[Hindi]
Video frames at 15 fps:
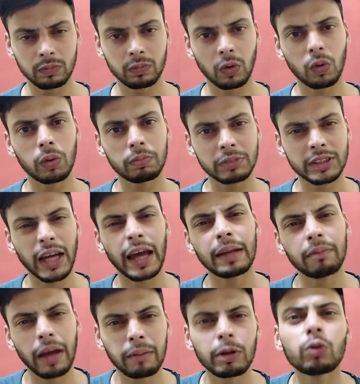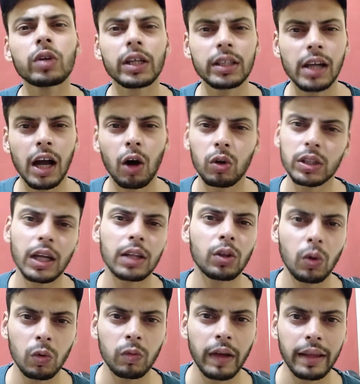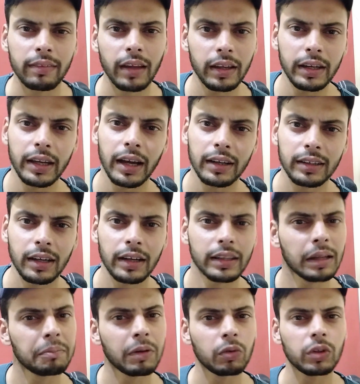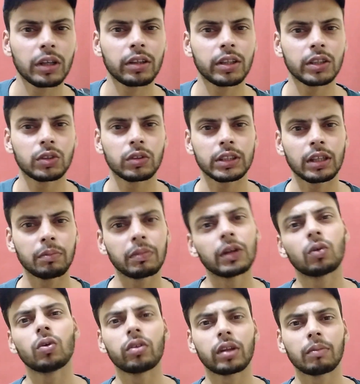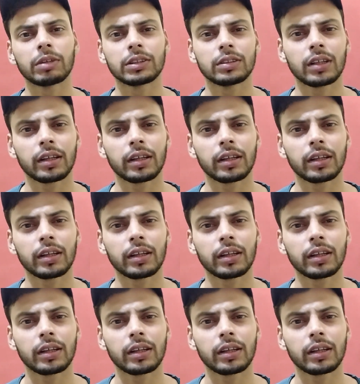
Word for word: वो शायद मैं भी उनकी जगह होता तो वैसा ही रिएक्ट करता मैं उनकी सिचुएशन बिल्कुल समझ